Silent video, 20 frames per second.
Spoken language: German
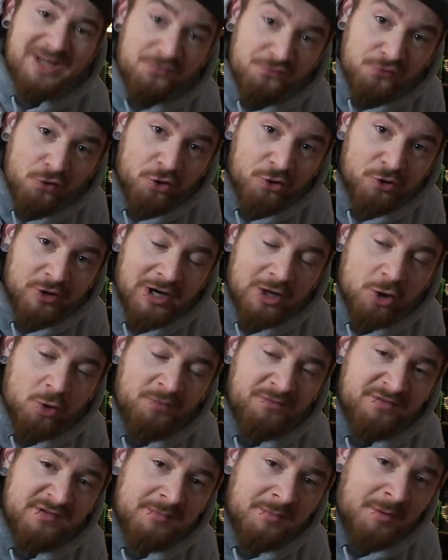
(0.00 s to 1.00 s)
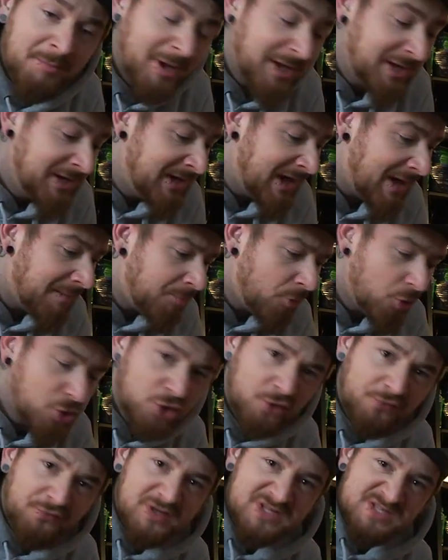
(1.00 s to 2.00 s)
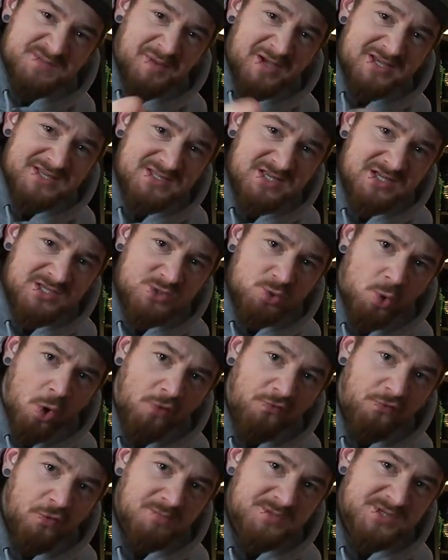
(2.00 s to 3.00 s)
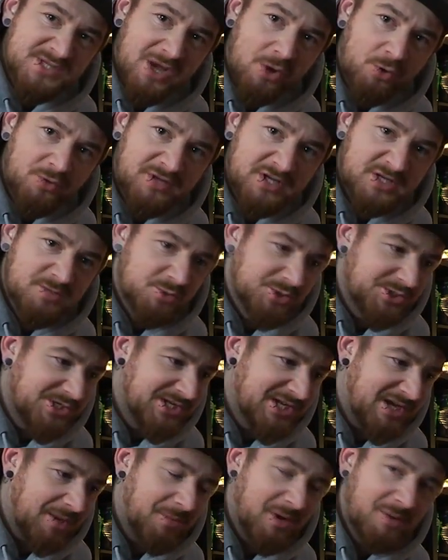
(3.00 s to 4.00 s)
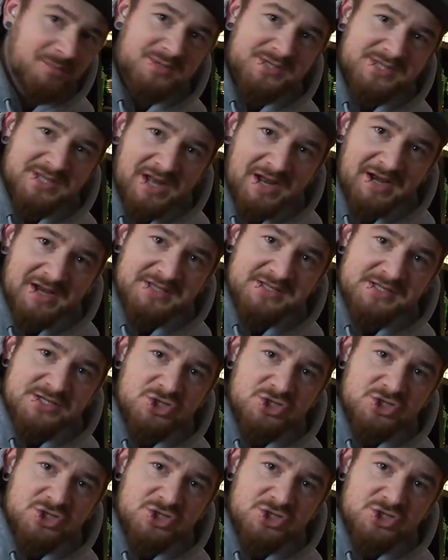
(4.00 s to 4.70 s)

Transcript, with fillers: Ja, Freunde, und dann kommen wir immer mal in den Abbau. Ich hoffe, das passt jetzt so auch vom Sound. Ich musste die Kamera ein bisschen anders